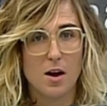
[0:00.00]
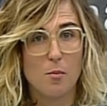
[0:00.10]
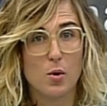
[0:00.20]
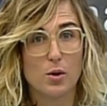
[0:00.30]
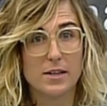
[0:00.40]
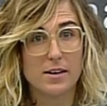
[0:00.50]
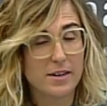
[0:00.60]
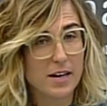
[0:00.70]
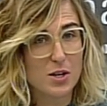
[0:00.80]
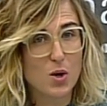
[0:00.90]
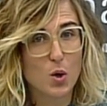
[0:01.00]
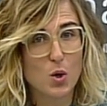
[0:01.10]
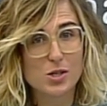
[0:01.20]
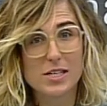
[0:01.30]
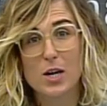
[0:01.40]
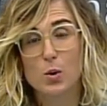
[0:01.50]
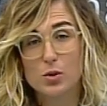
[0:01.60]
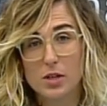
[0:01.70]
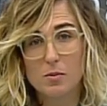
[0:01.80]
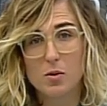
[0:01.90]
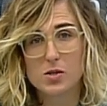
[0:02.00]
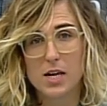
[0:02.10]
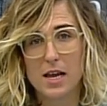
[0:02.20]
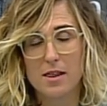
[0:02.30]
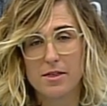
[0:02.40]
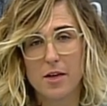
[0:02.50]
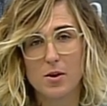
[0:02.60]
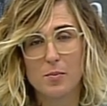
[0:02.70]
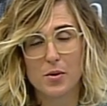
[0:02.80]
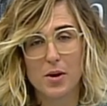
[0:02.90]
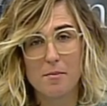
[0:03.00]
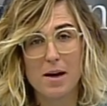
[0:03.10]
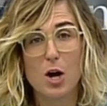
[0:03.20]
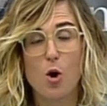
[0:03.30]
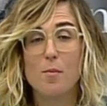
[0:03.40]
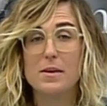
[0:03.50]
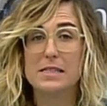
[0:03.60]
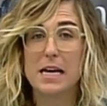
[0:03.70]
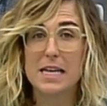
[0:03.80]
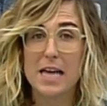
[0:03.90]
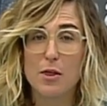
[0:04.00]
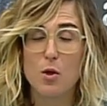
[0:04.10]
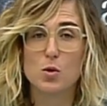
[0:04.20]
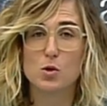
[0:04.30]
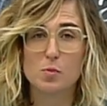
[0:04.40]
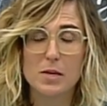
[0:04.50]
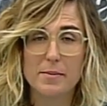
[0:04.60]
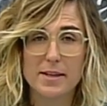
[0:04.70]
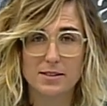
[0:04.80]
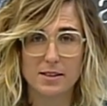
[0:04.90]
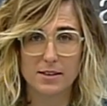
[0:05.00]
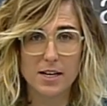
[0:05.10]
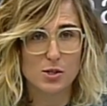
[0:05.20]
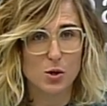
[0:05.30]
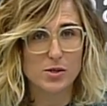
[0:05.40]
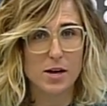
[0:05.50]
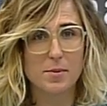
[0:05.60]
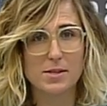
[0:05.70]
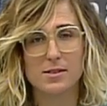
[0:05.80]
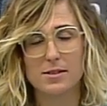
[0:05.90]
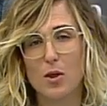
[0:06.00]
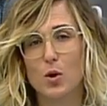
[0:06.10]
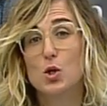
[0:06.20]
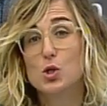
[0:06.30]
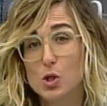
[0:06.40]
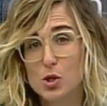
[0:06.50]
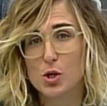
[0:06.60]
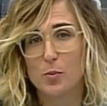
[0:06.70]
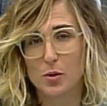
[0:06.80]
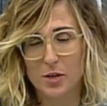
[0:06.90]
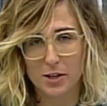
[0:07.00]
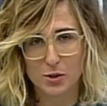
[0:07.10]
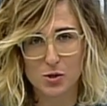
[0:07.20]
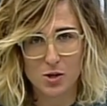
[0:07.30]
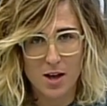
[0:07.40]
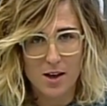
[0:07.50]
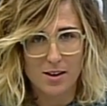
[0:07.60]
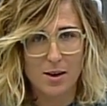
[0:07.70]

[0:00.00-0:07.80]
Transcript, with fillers: Por tercer año consecutivo se ha lanzado el programa Comisariado 2023. Hoy se han presentado los ocho proyectos que